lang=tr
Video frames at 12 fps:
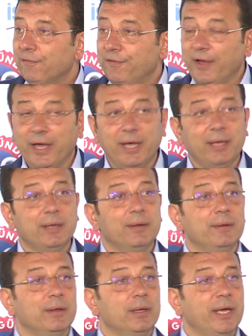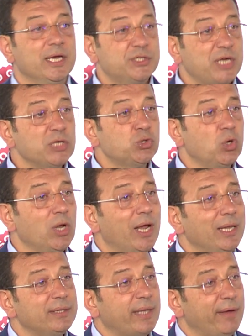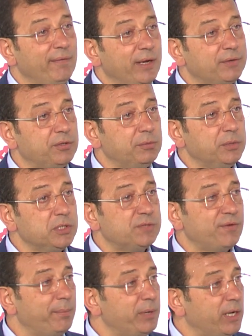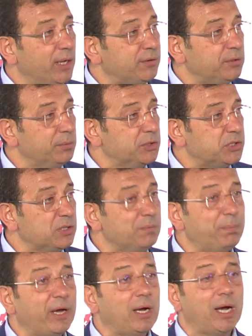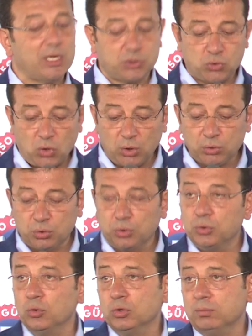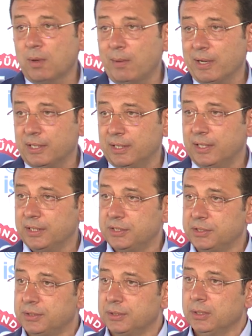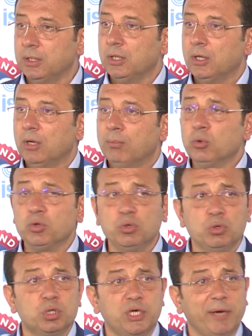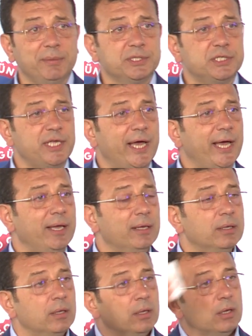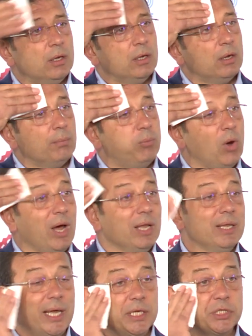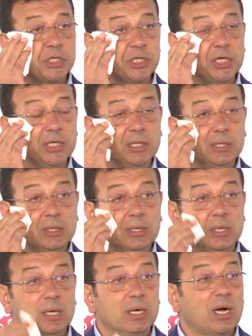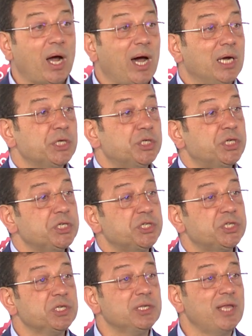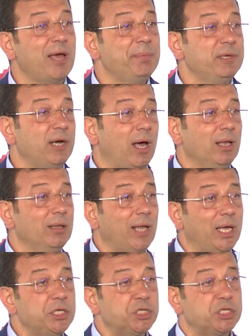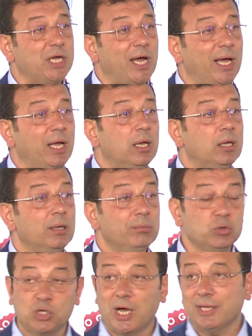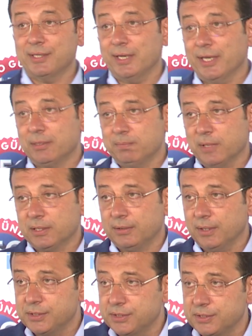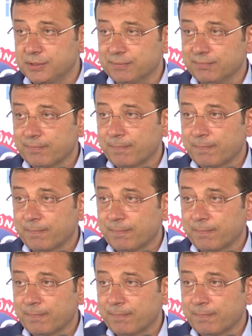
ve esas olan devletimiz ve milletimizin bekası olduğunu unutmamak gerekir. Bugün ülkemizde bu anlayışın karşısında bir anlayışla mücadele etmekteyiz.